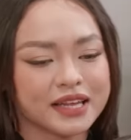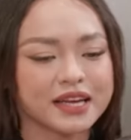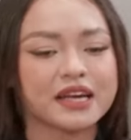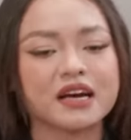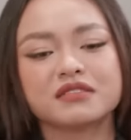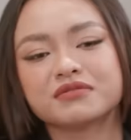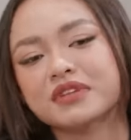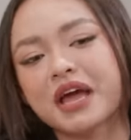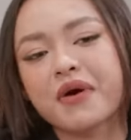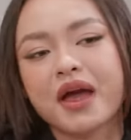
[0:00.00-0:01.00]
Thì
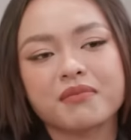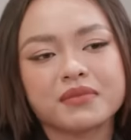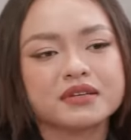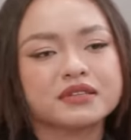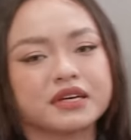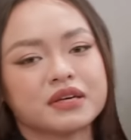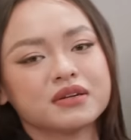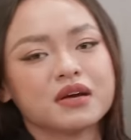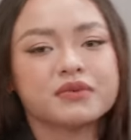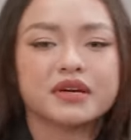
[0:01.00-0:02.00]
um, theo em á, thì
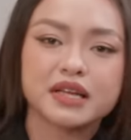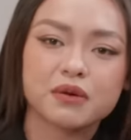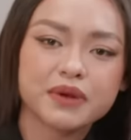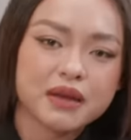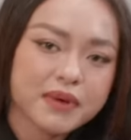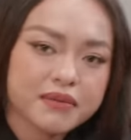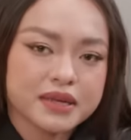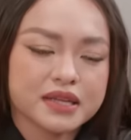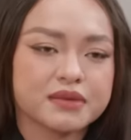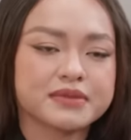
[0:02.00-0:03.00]
giống như cái thông điệp mà em
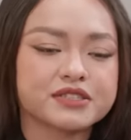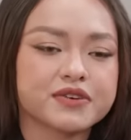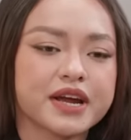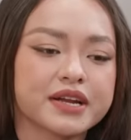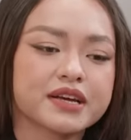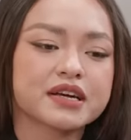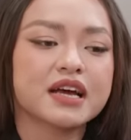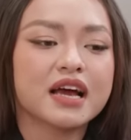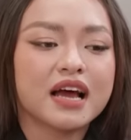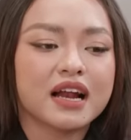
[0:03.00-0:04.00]
đi thi Miss Ren á,
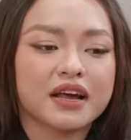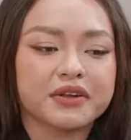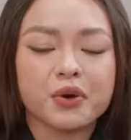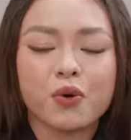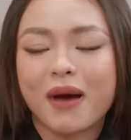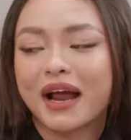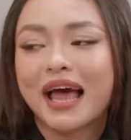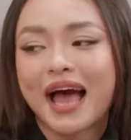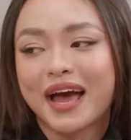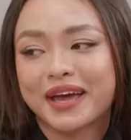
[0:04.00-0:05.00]
là dù bạn
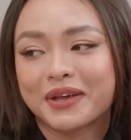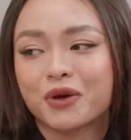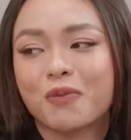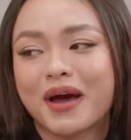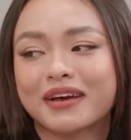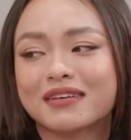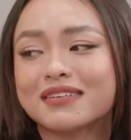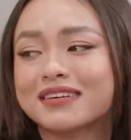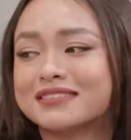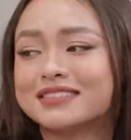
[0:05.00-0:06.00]
là ai, dù bạn có
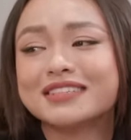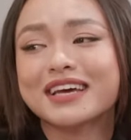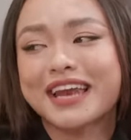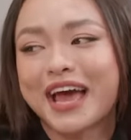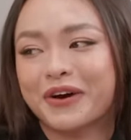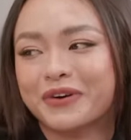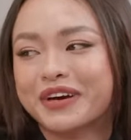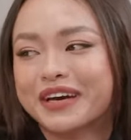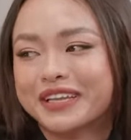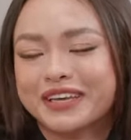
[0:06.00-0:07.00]
là như thế nào,
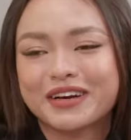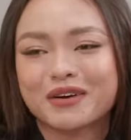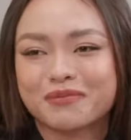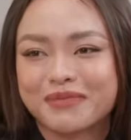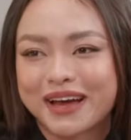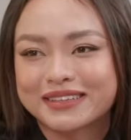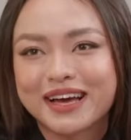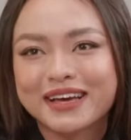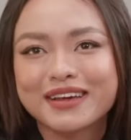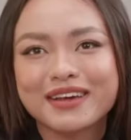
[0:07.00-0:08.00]
chỉ cần bạn
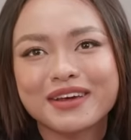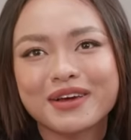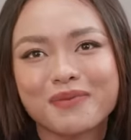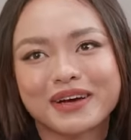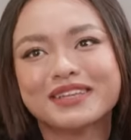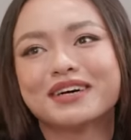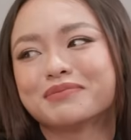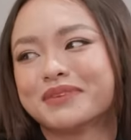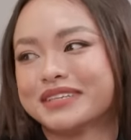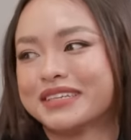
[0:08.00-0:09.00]
thấy yêu bản
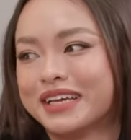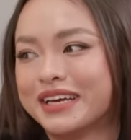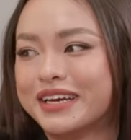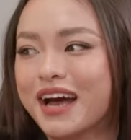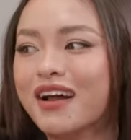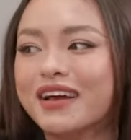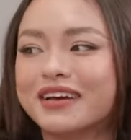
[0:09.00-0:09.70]
thân mình thì đó